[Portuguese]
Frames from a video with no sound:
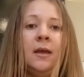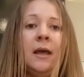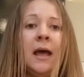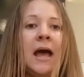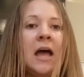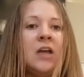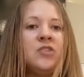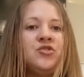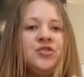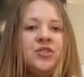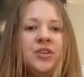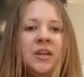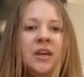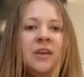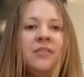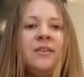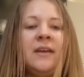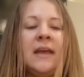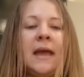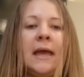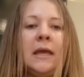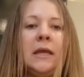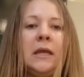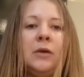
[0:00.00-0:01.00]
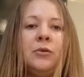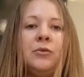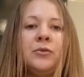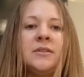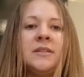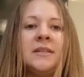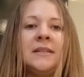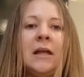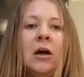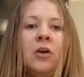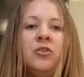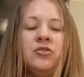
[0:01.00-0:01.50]
Ativem aí o,
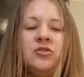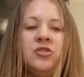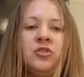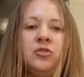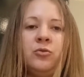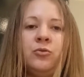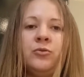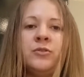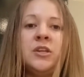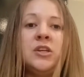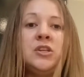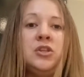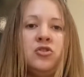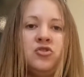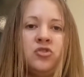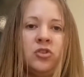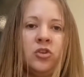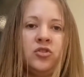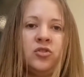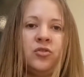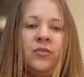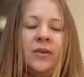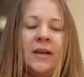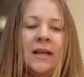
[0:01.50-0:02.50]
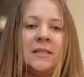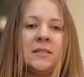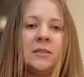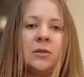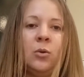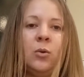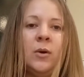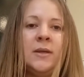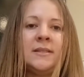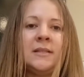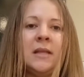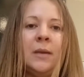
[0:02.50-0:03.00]
sinal de, o sininho de
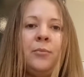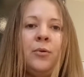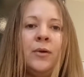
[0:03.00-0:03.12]
notificações, né?